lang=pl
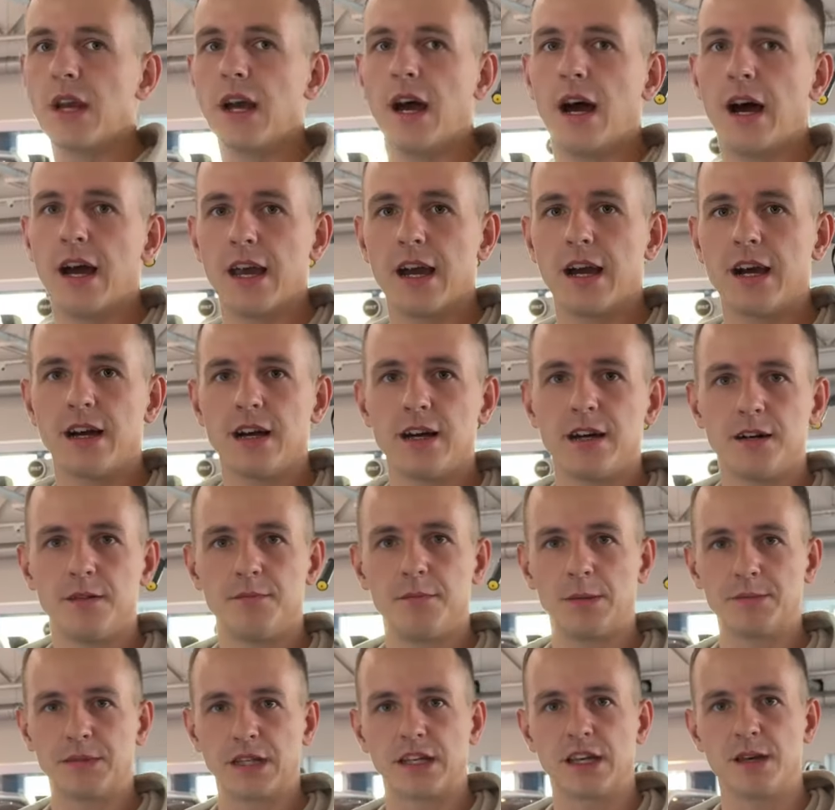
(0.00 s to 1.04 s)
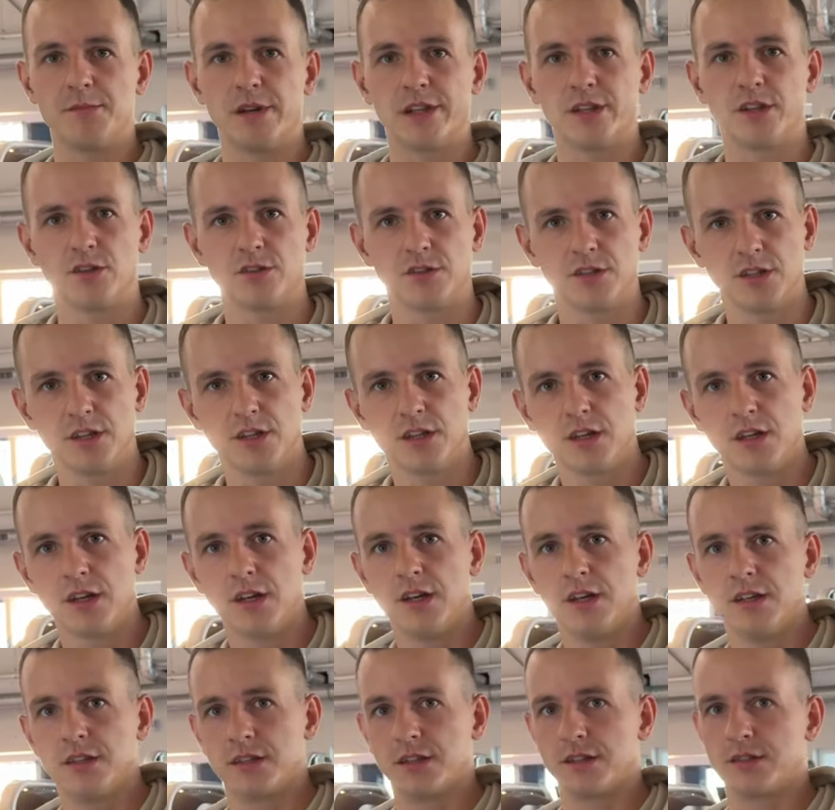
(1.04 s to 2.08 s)
a ja mam takie metody,
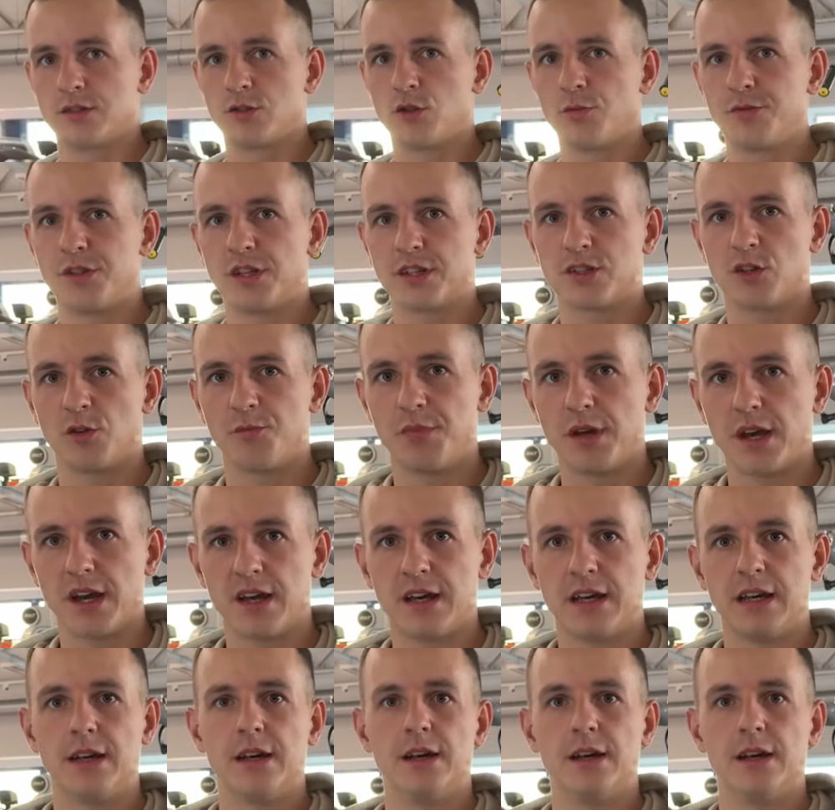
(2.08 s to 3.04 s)
że zróbcie sobie